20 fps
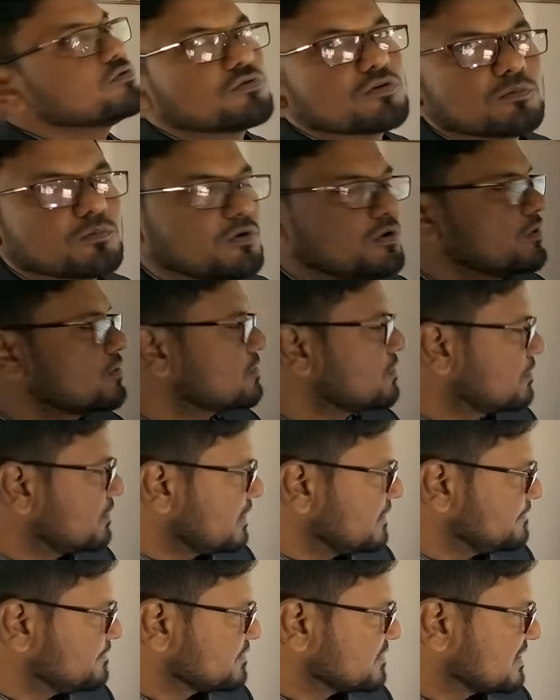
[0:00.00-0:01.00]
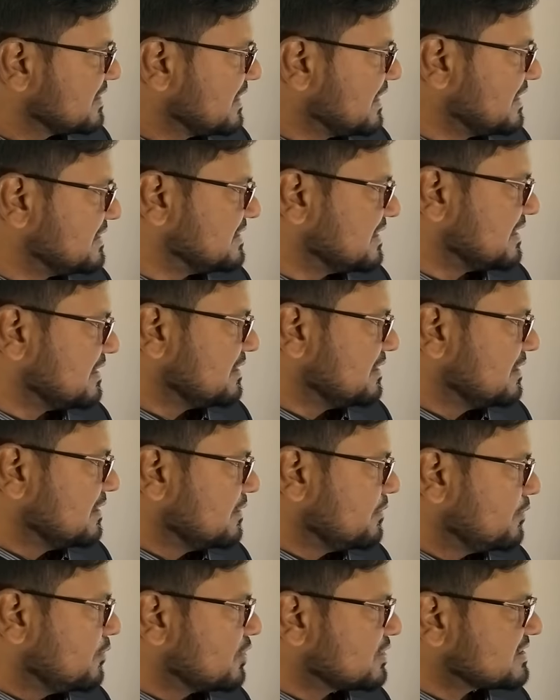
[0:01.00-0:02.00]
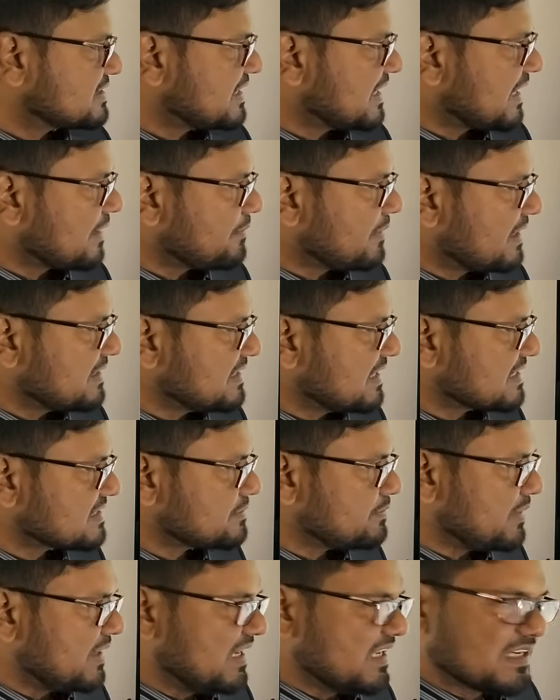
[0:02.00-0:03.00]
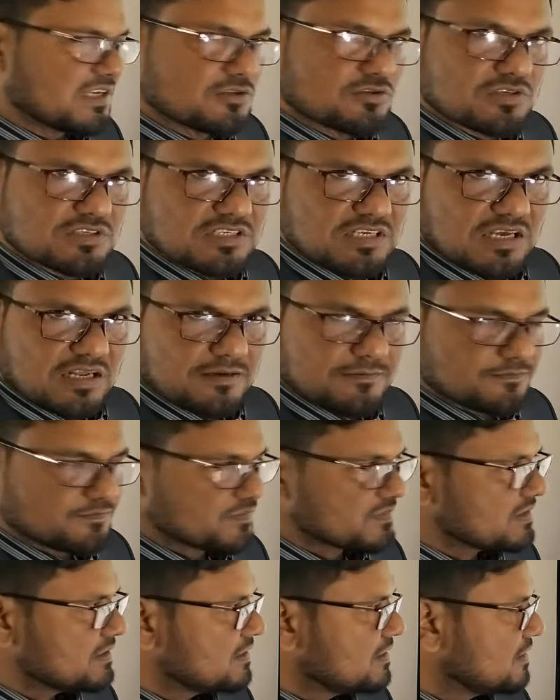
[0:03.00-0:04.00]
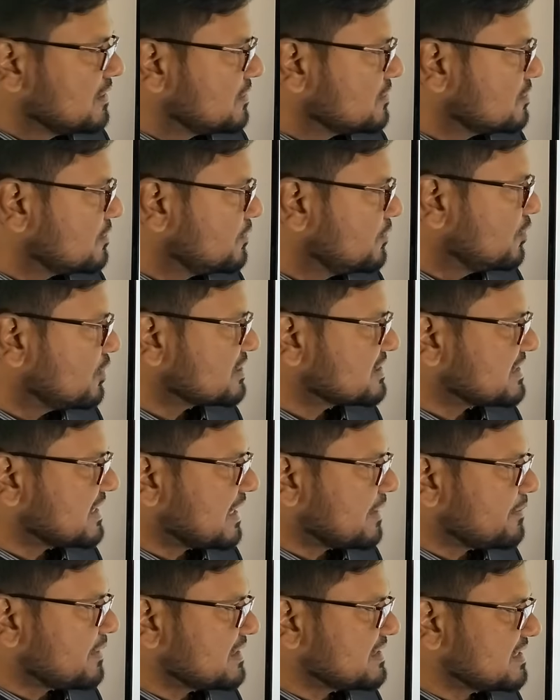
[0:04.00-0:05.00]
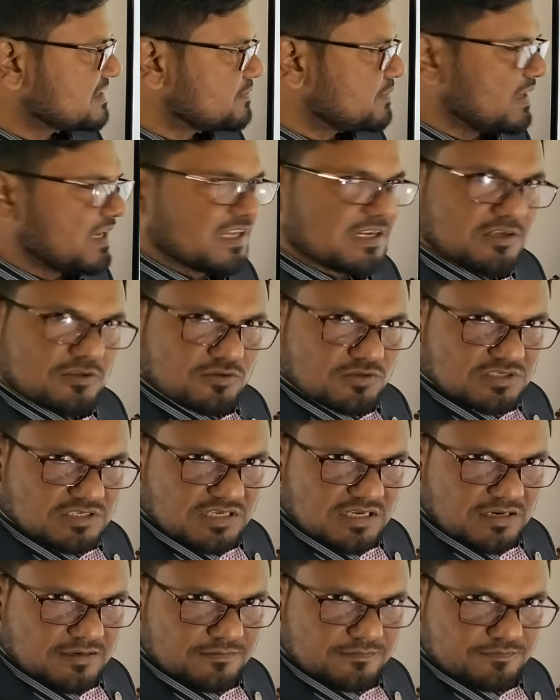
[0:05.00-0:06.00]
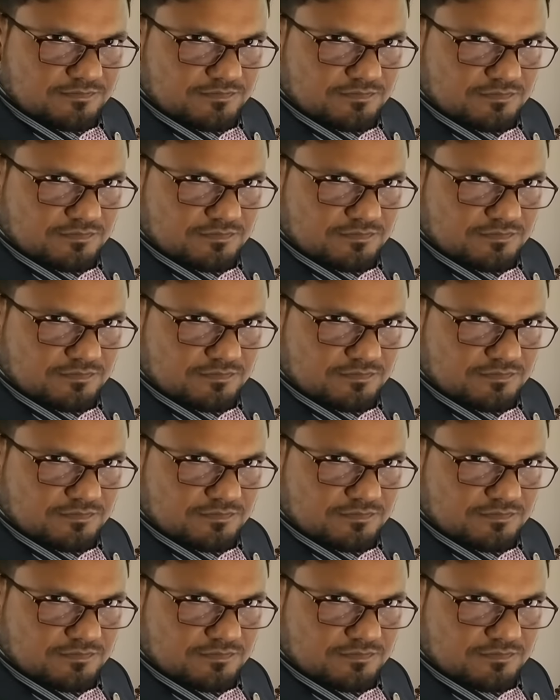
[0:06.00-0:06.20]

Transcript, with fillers: গুণ করব লক্ষ্য করি এই যে মোট শেয়ার মাইনাস বিলিকৃত শেয়ার তো মোট শেয়ার মাইনাস বিলিকৃত শেয়ার